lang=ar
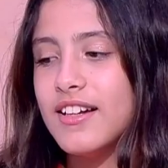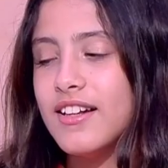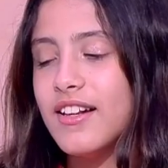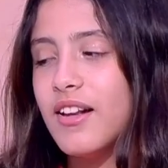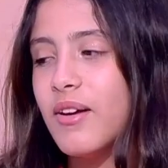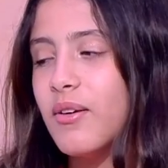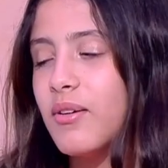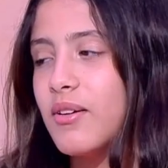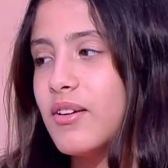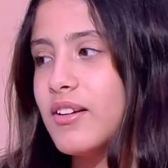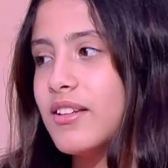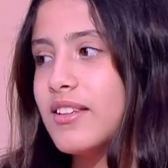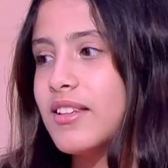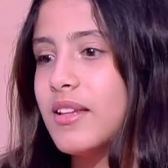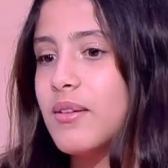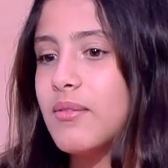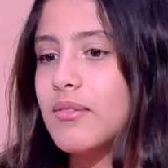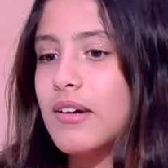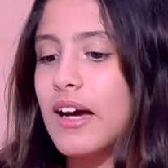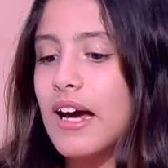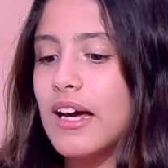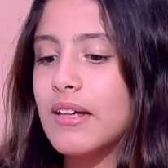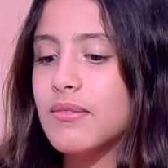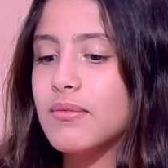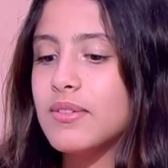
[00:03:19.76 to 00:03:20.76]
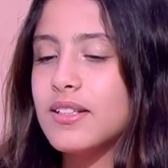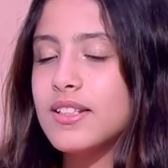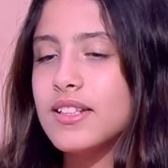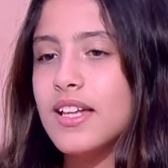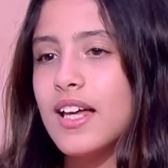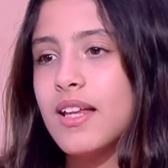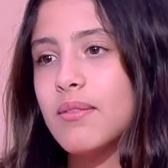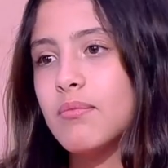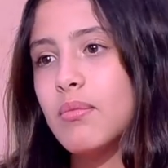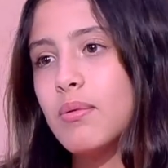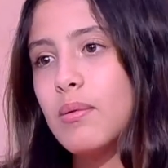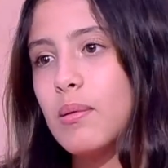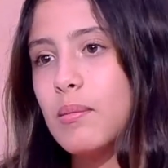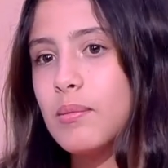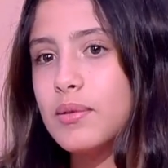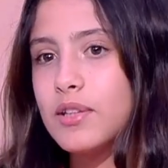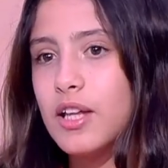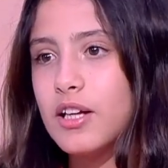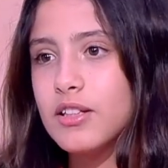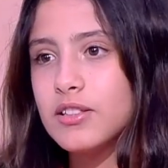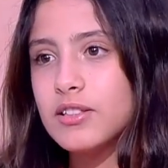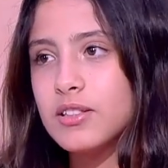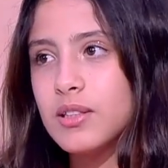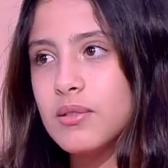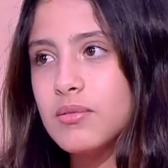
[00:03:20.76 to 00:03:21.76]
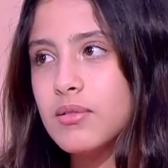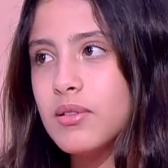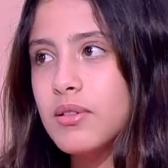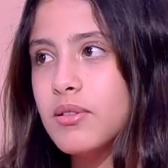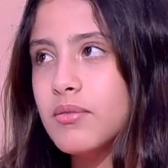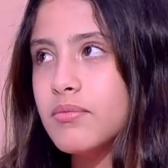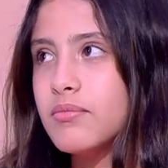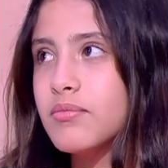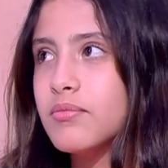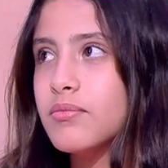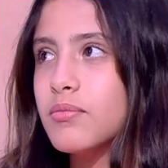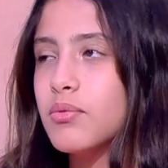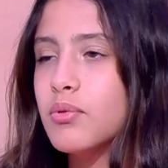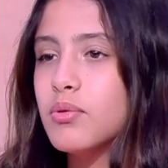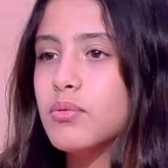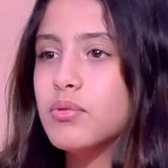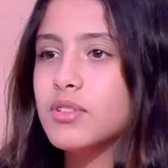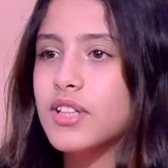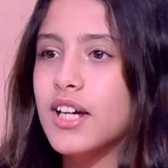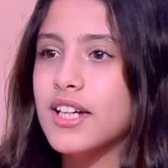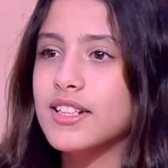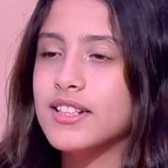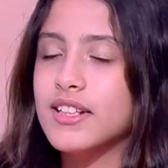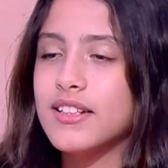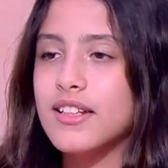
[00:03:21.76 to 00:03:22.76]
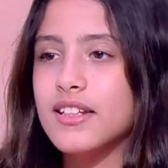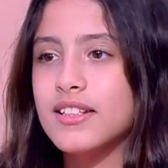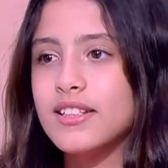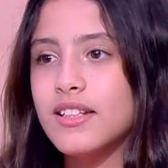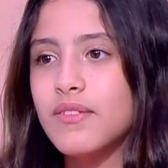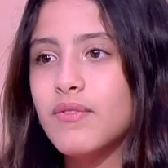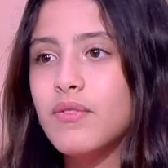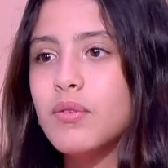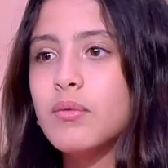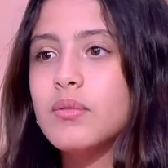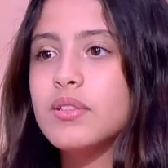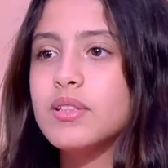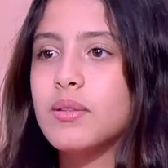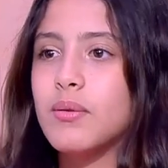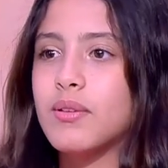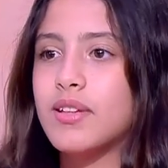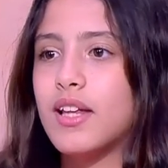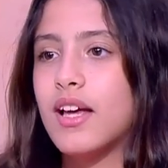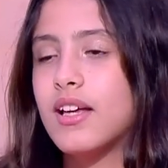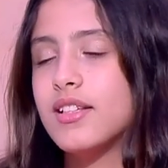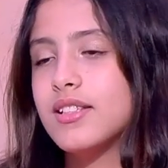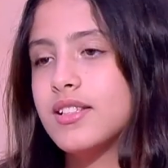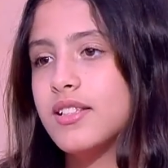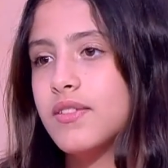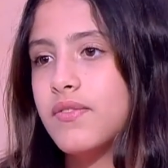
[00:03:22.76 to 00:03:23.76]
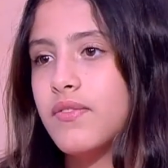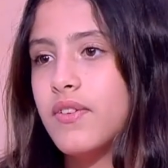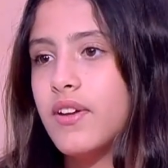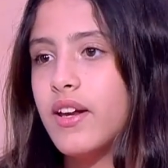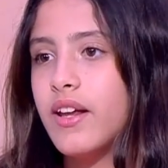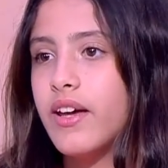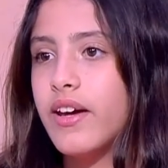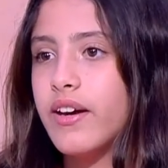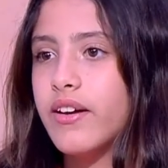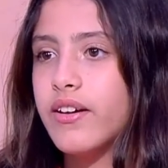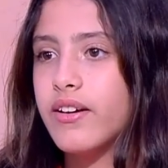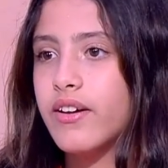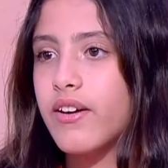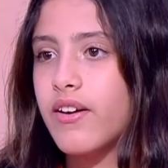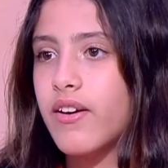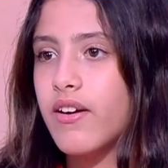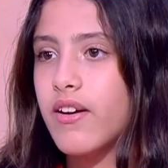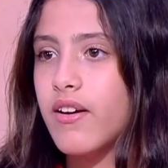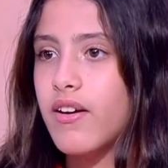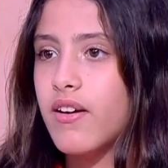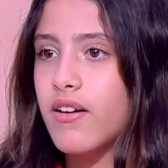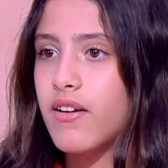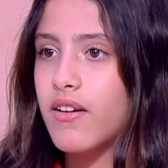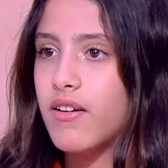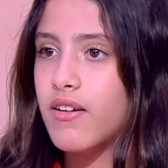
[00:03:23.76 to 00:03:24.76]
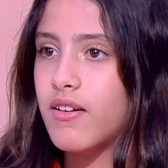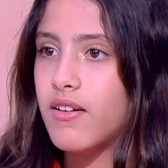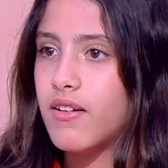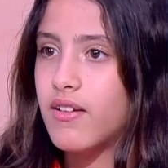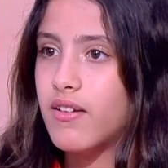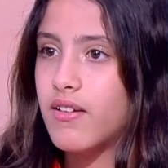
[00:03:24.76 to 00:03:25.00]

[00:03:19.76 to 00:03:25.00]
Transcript: لو غلطت مع حد بس ساعات ببقى متعصبه بقول مش عايزه اتاسف له بس بتاسف في الاخر اه